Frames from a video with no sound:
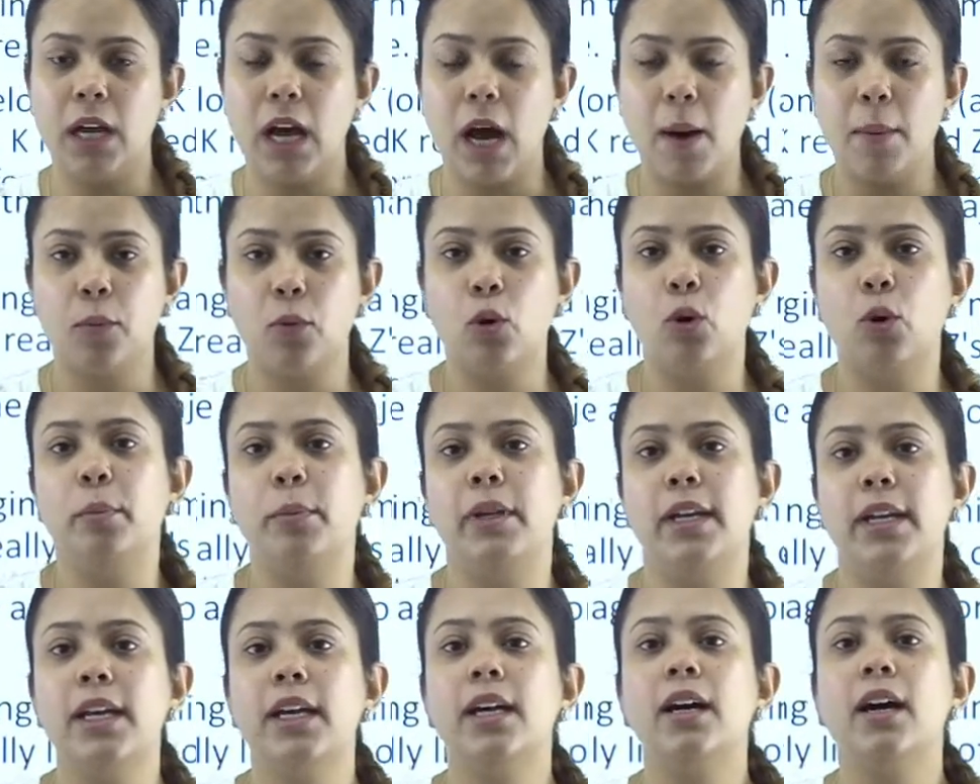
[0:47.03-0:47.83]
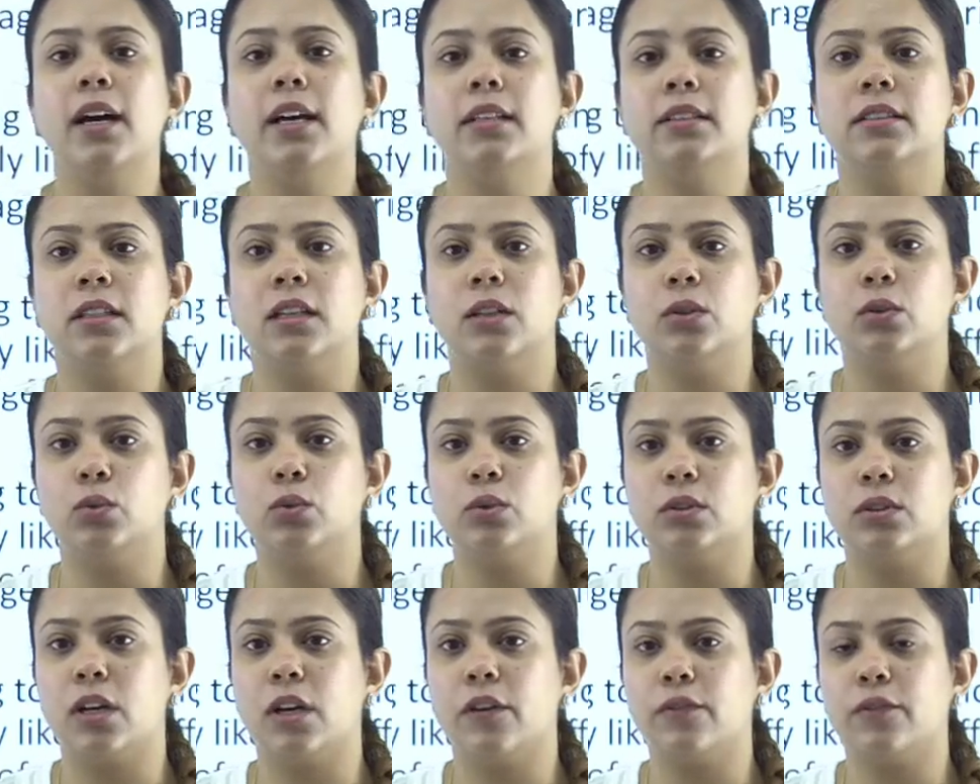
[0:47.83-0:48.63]
आपको मिलेगा इसका
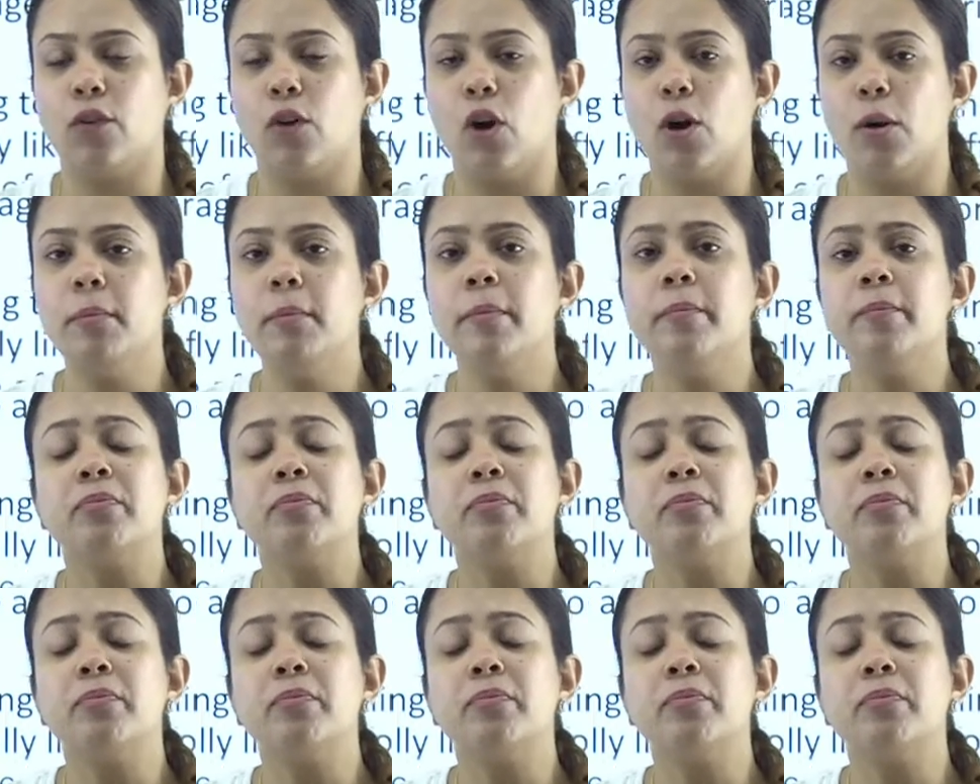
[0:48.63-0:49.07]
दूसरा फॉर्म